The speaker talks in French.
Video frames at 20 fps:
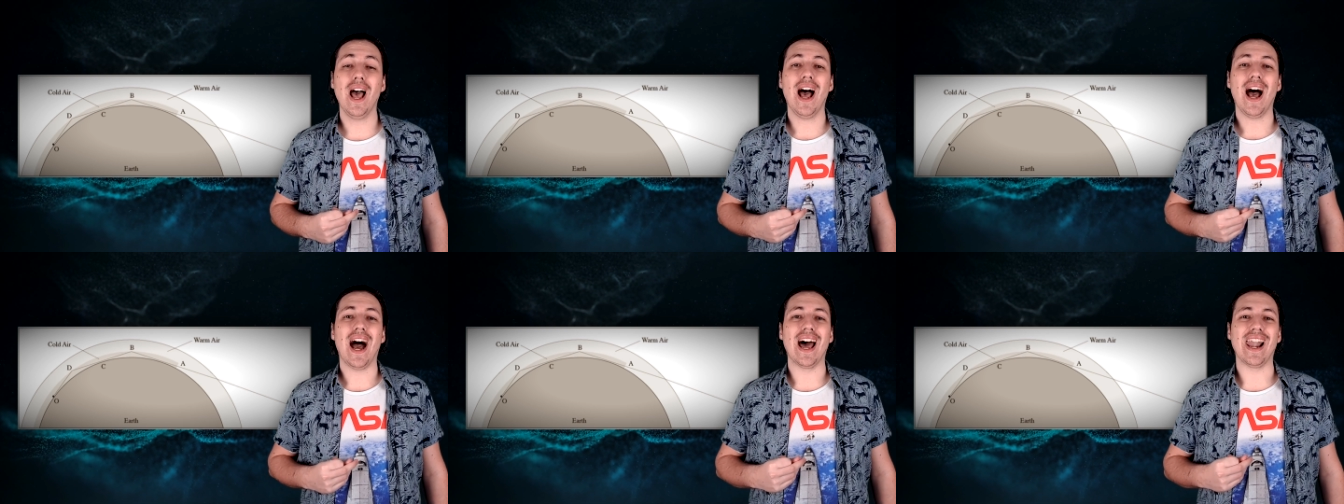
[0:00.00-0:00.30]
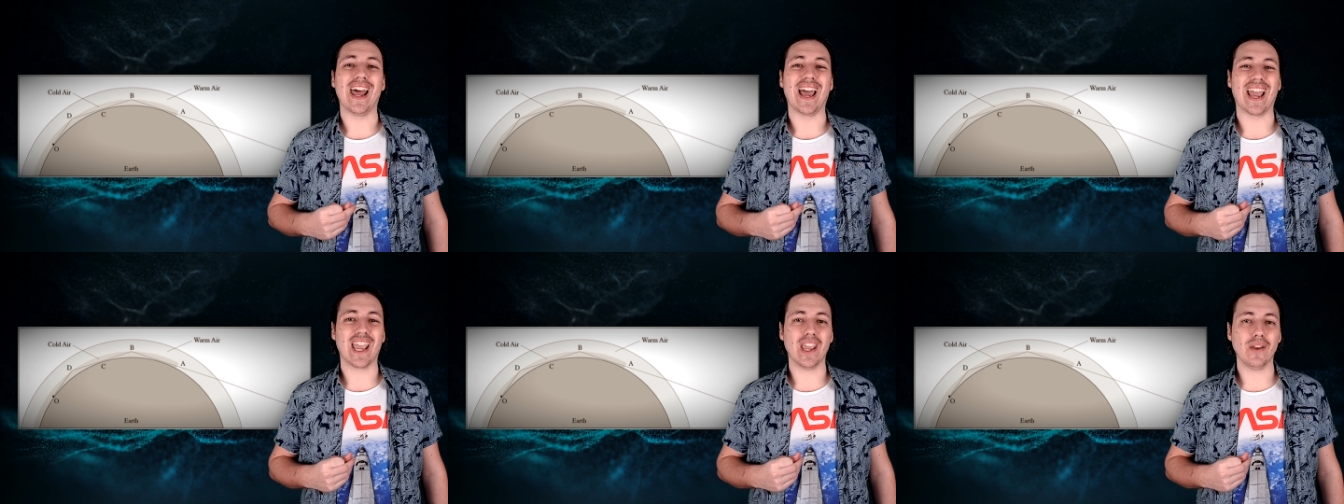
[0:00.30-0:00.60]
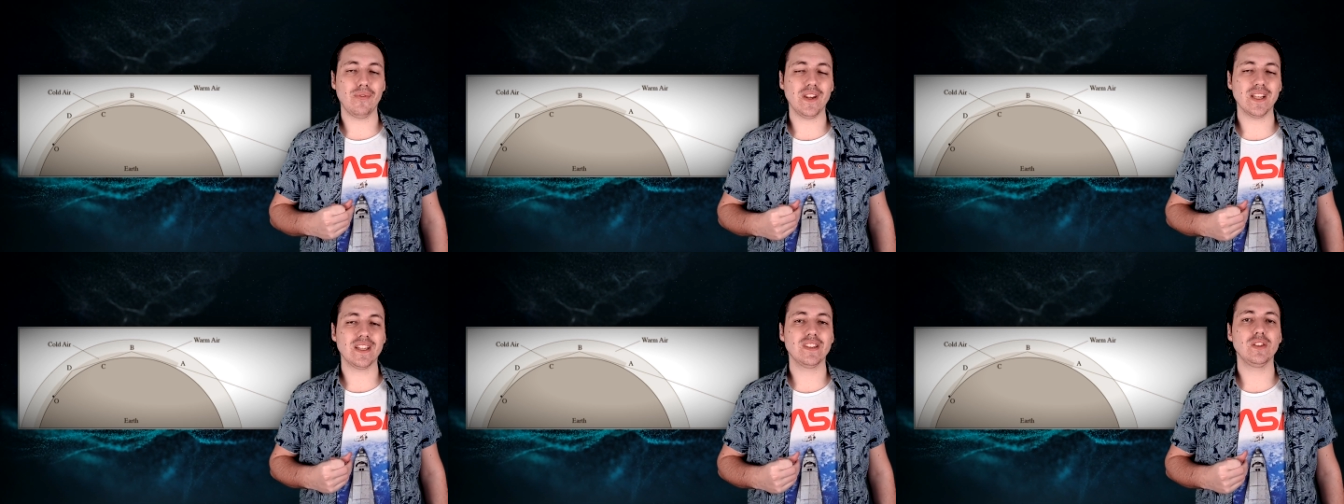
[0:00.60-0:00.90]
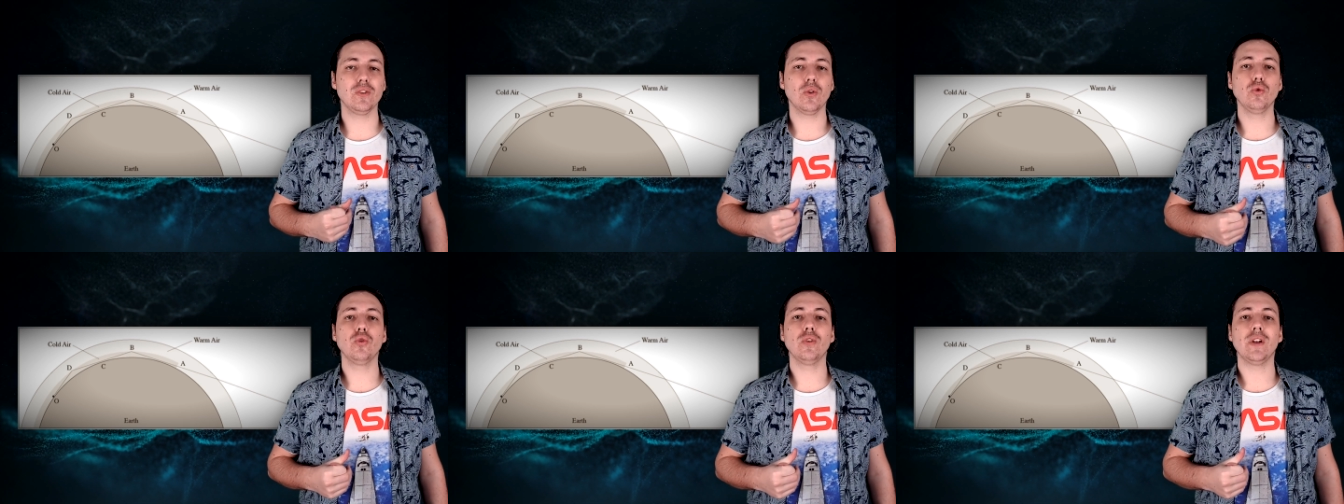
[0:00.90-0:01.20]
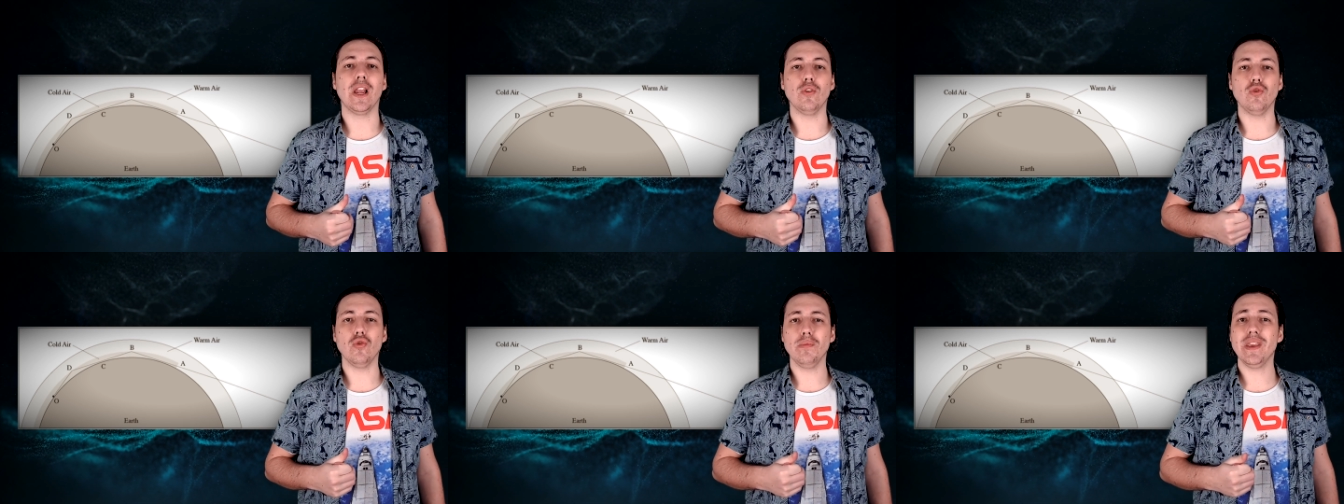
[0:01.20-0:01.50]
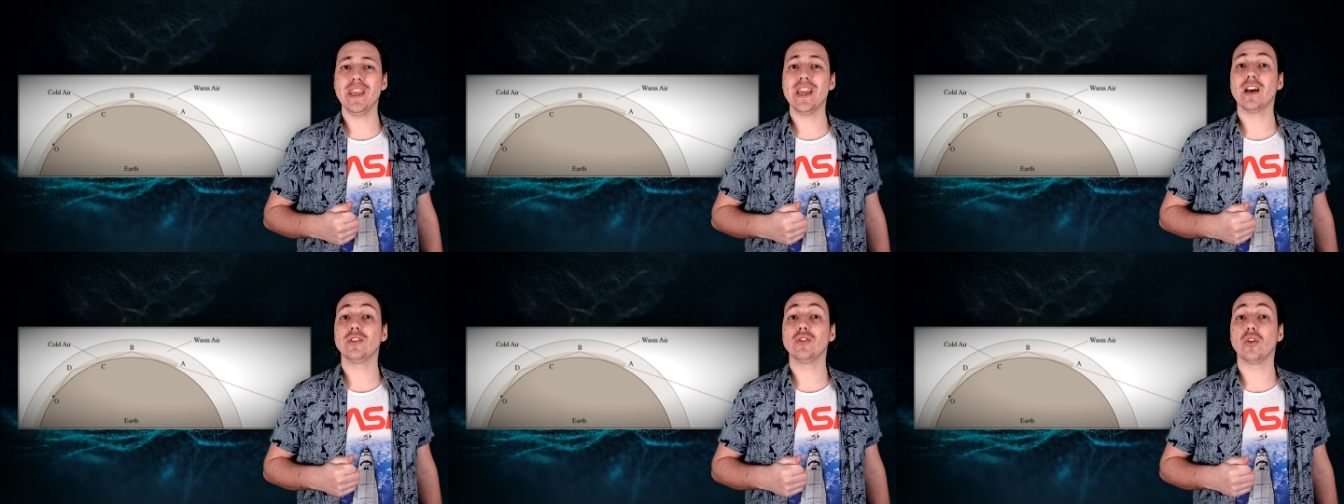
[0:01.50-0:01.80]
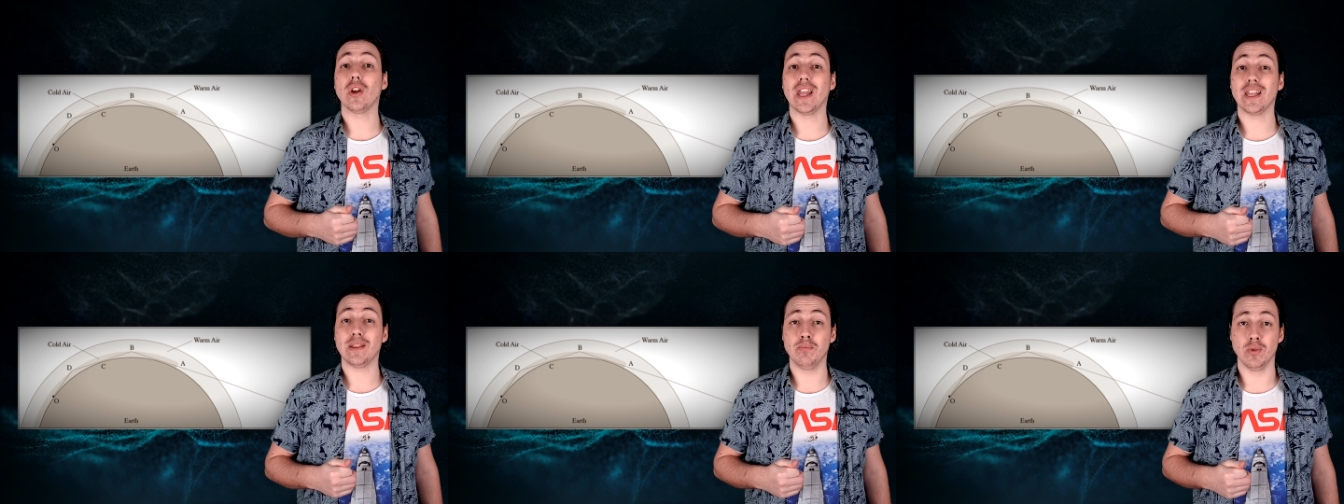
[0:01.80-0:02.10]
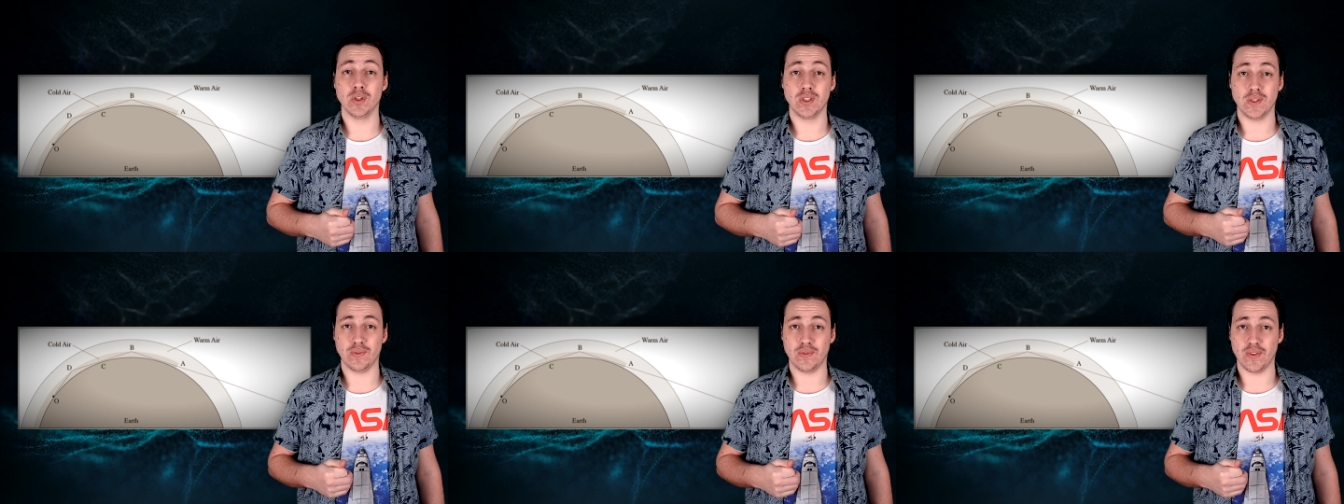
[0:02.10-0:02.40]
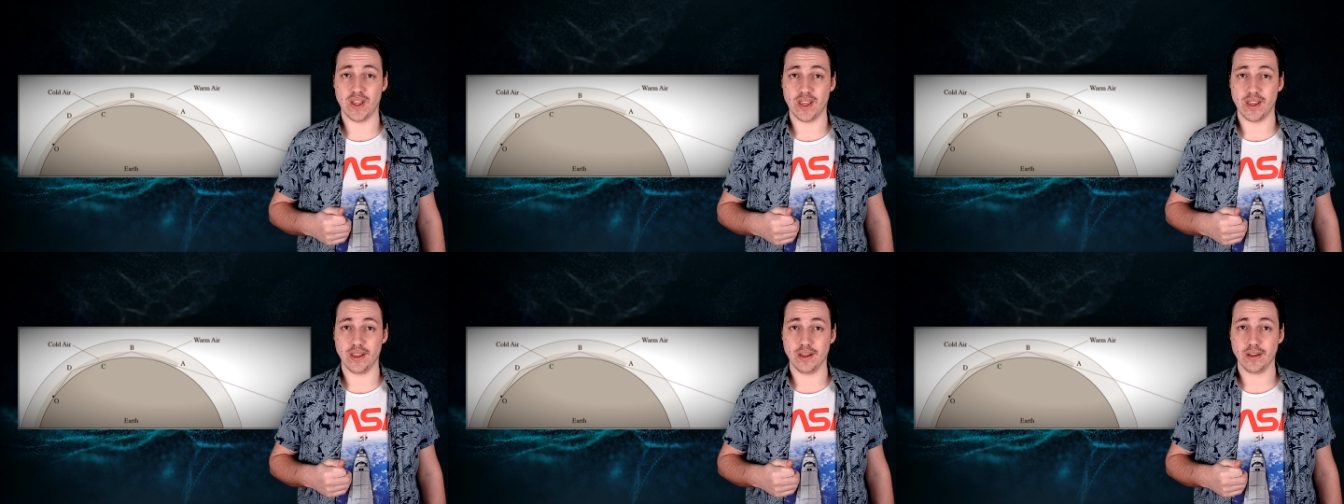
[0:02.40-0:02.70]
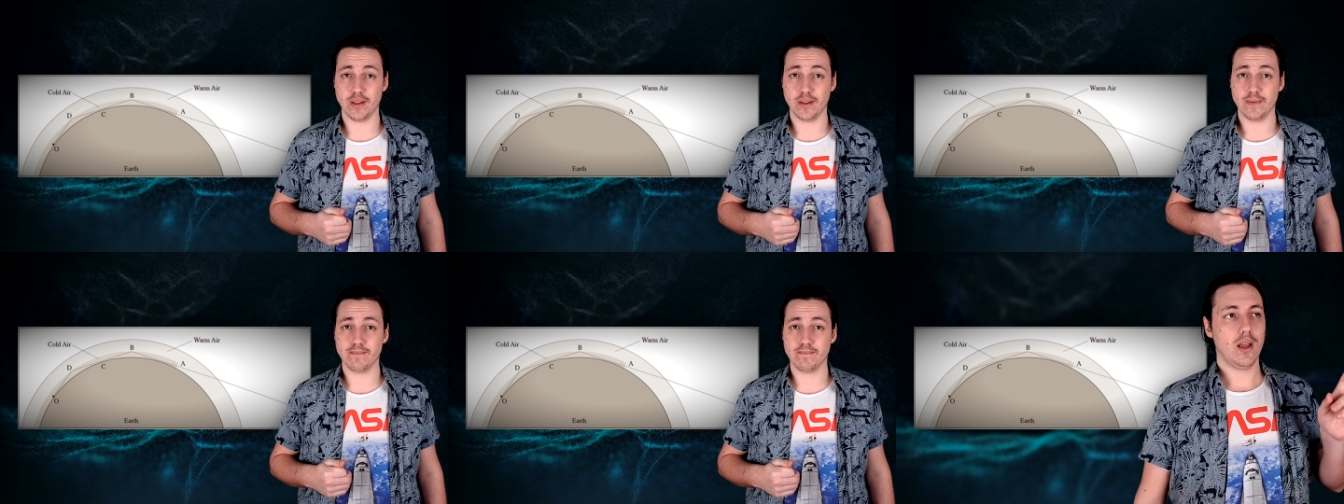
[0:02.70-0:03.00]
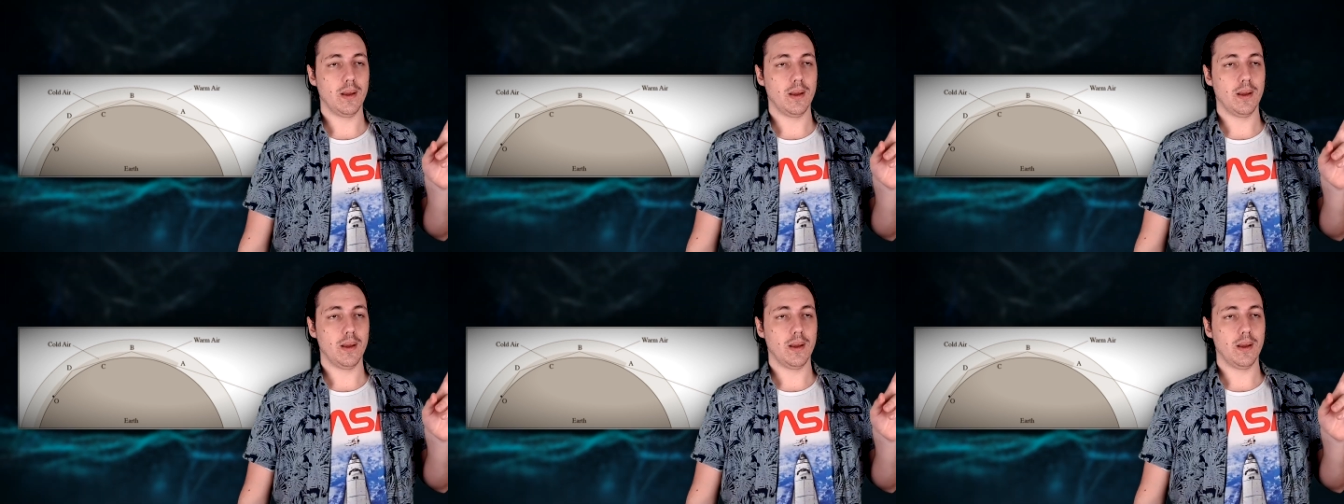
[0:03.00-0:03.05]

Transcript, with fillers: à la réflexion de la lumière dans l'atmosphère.